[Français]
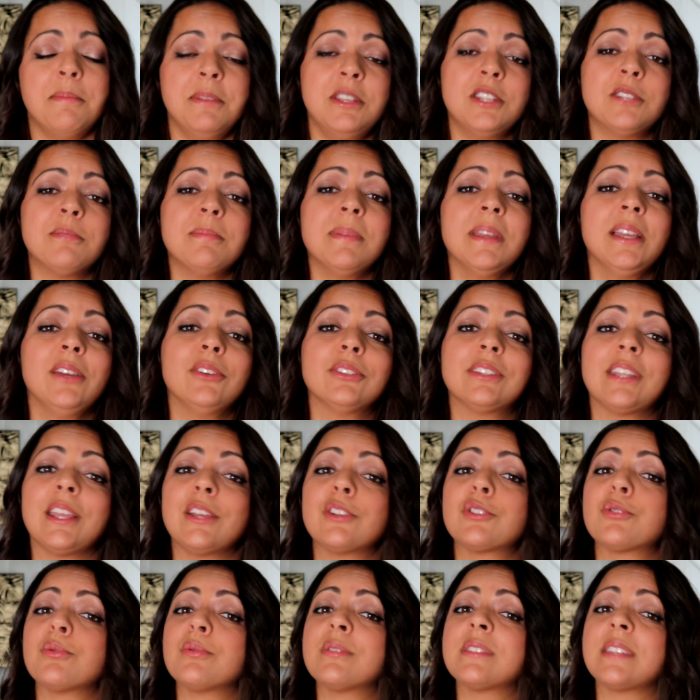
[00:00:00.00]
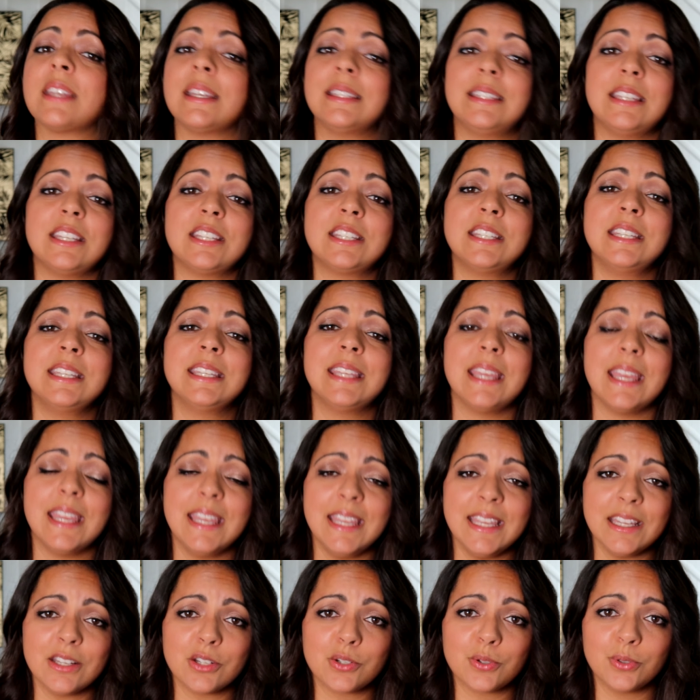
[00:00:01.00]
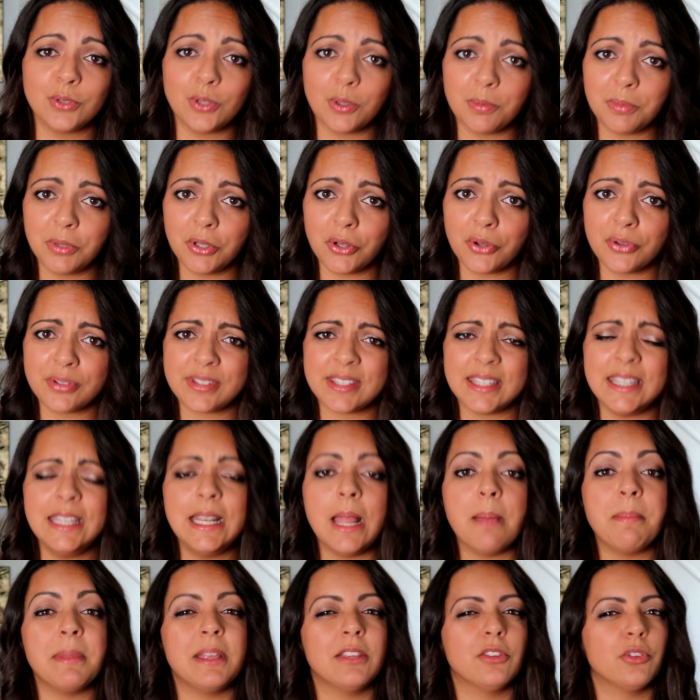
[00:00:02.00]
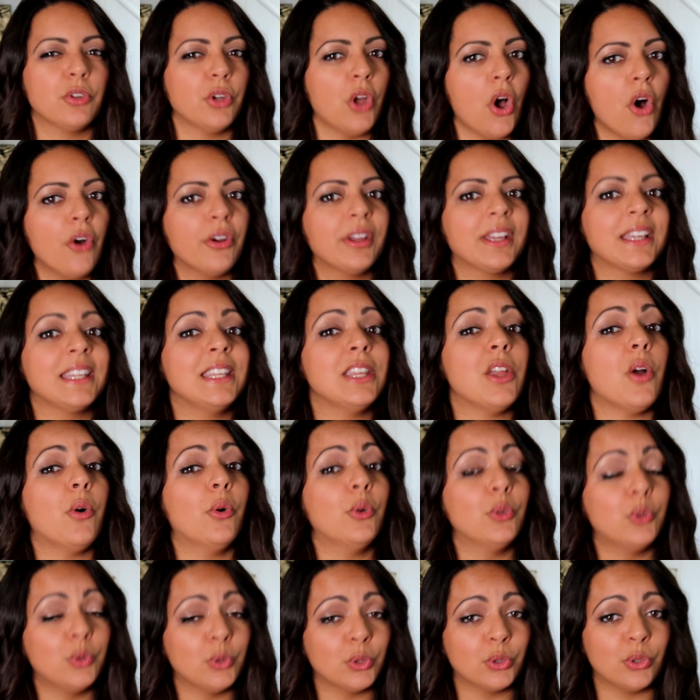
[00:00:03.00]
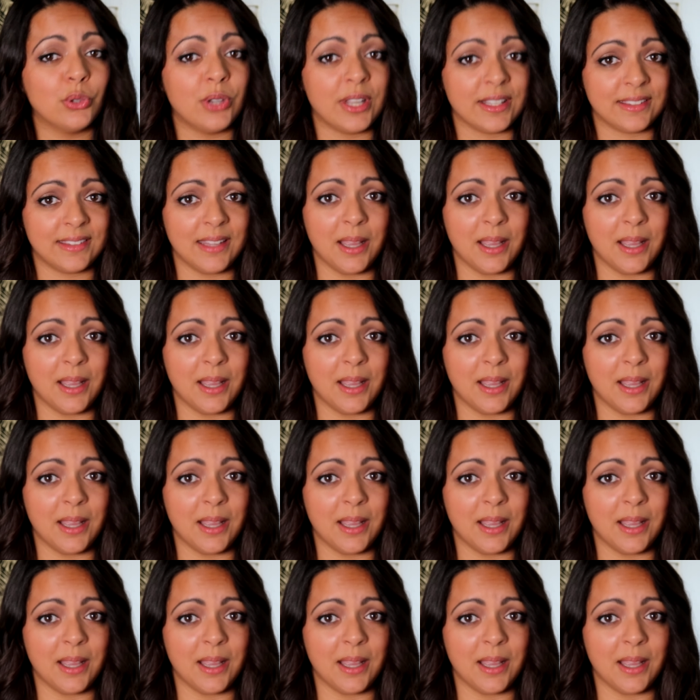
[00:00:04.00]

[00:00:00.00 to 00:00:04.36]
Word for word: À mi-chemin entre un jeu stratégique et un jeu d'ambiance, il amène de grands cris autour de la